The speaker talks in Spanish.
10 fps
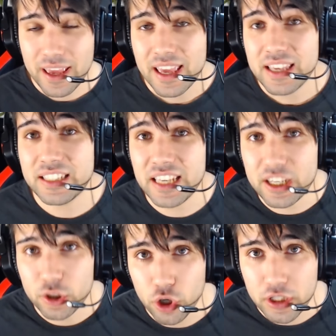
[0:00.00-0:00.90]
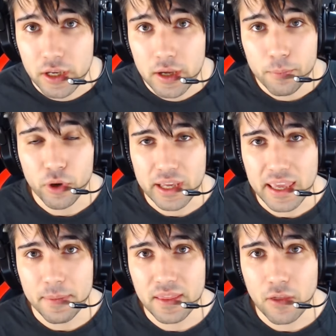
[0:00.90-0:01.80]
Si sí estoy, porque
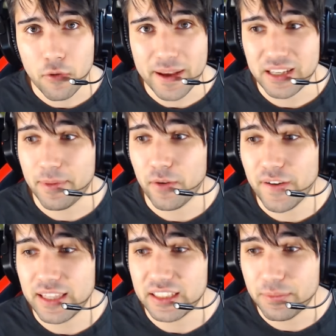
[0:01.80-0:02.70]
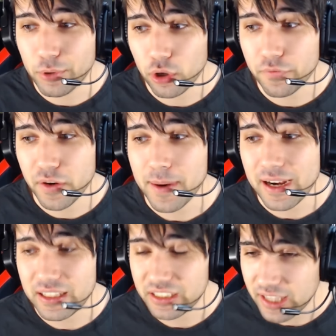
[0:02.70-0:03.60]
ya me han dado pase, pero falta si puedo confirmar
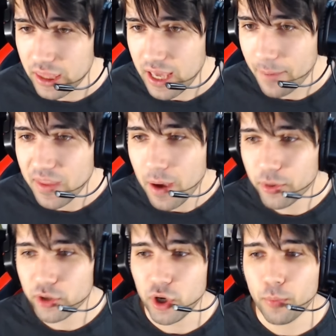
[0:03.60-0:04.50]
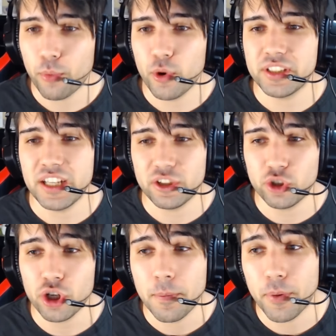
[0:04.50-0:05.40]
la asistencia pues bueno, pues si estoy,